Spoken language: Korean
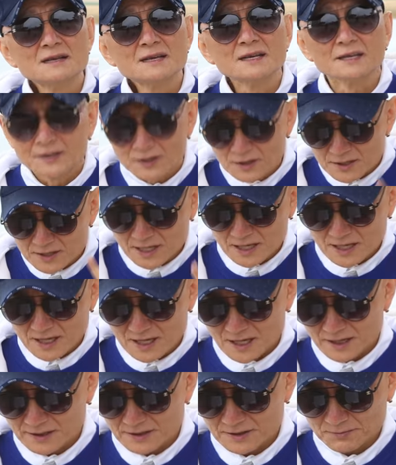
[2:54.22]
이런 얘기
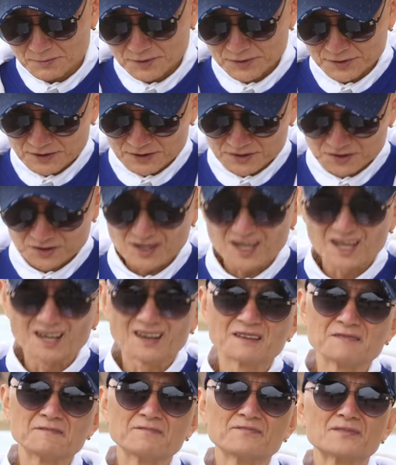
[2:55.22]
하는 분들
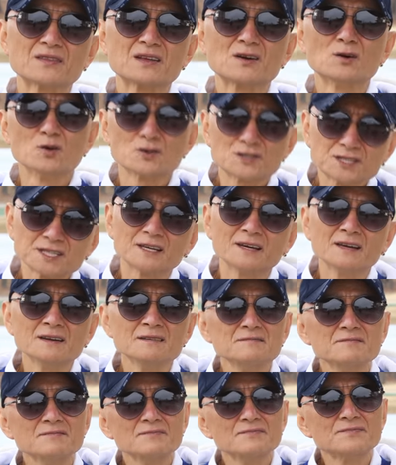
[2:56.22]
중에 혹시
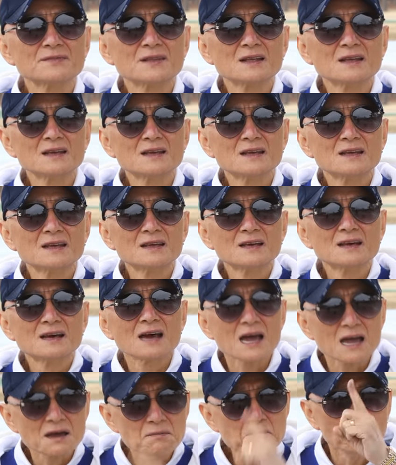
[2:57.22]

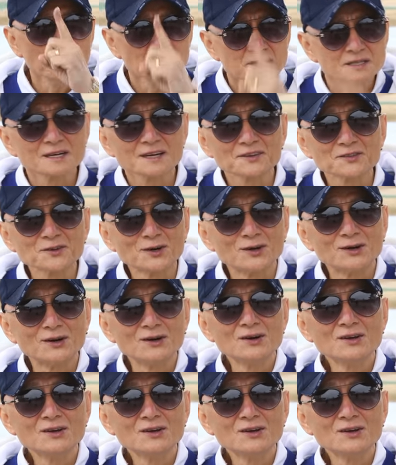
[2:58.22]
한 번이라도